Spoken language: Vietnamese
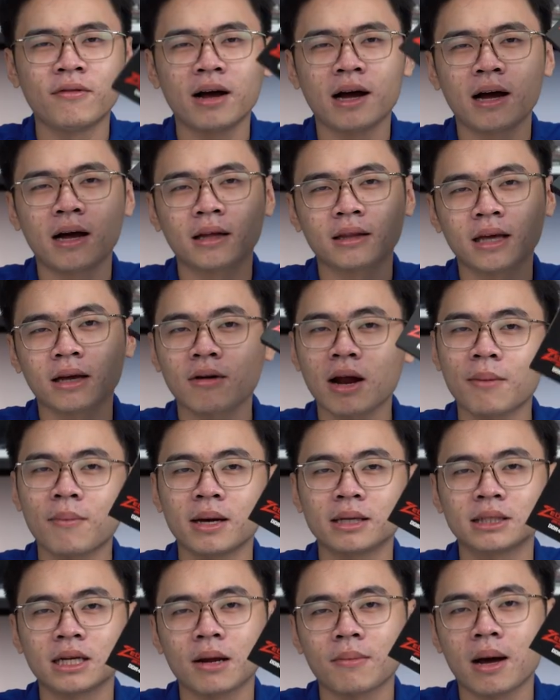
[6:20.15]
và thanh RAM
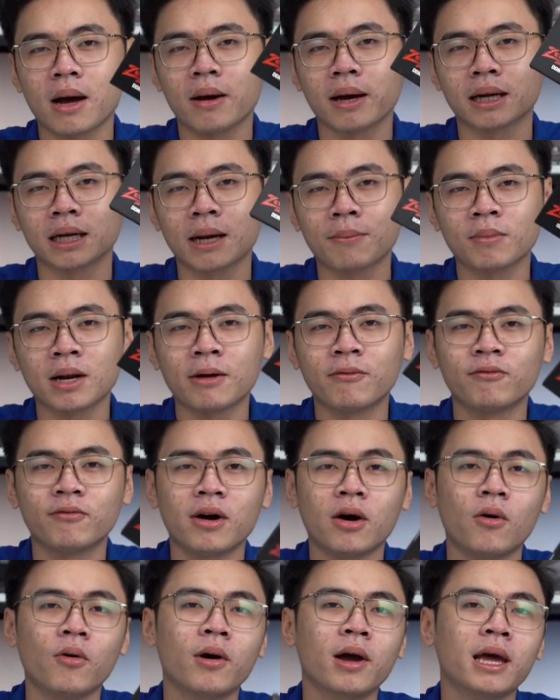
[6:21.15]
này sẽ là bảo hành 5 năm
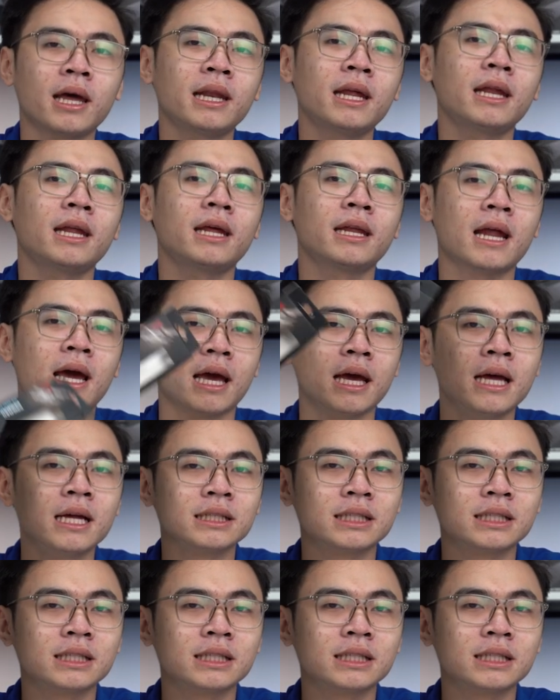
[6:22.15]
và ổ SSD này